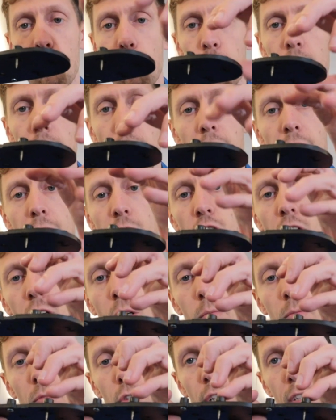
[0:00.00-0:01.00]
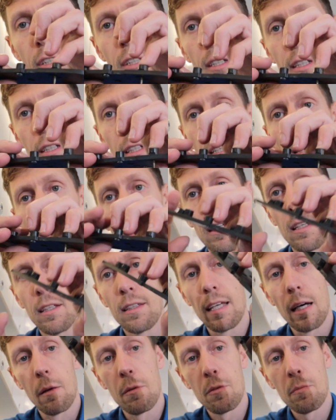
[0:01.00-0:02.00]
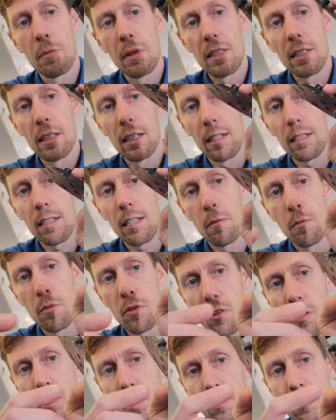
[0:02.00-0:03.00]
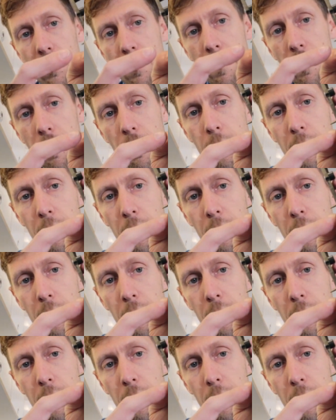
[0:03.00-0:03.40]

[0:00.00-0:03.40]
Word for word: wo ihr reinschrauben wollt. Da habe ich mir jetzt die richtigen besorgt,